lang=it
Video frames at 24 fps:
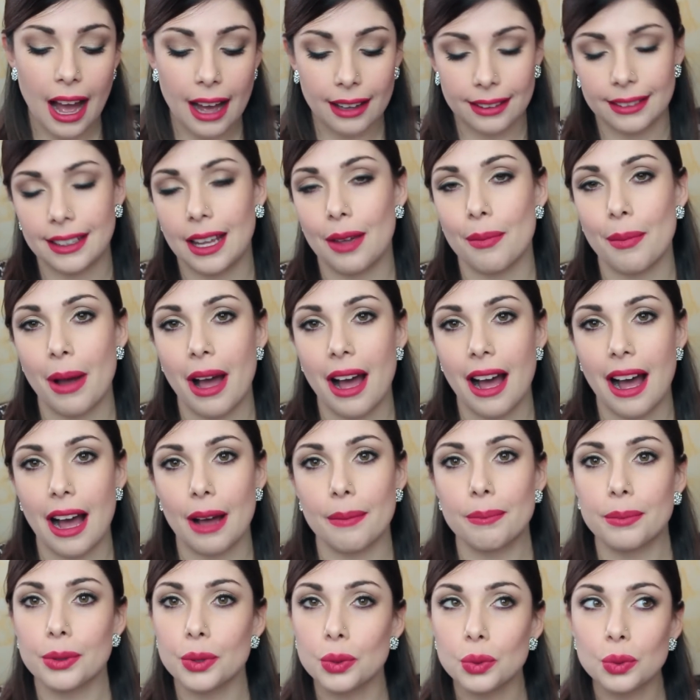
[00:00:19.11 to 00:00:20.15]
a
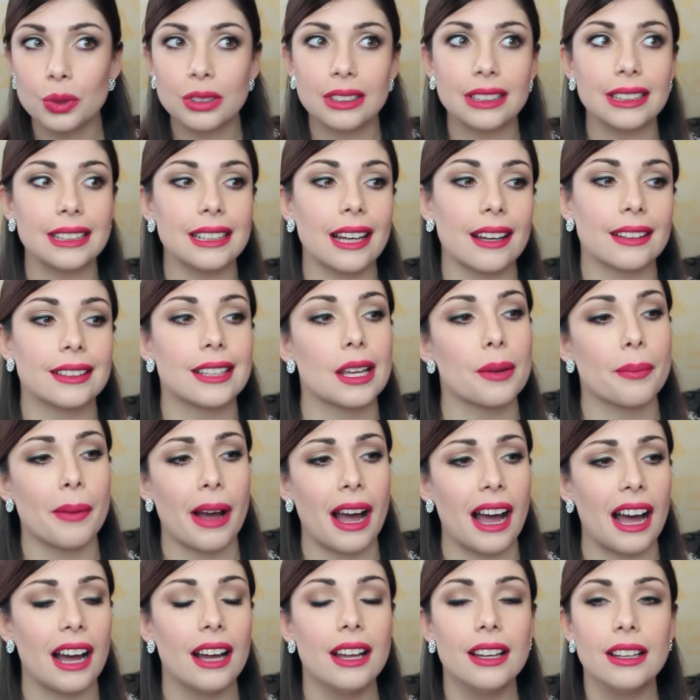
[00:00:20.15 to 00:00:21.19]
tema beauty, a
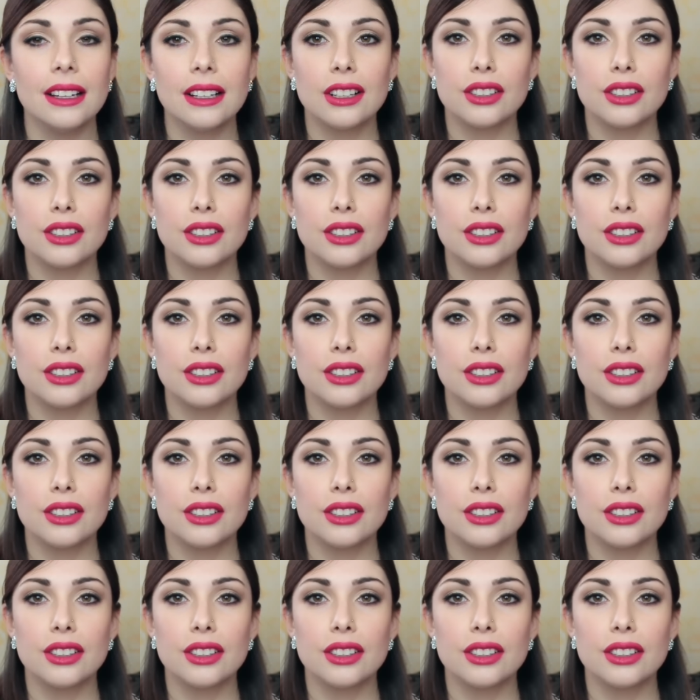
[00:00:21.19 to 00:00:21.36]
tema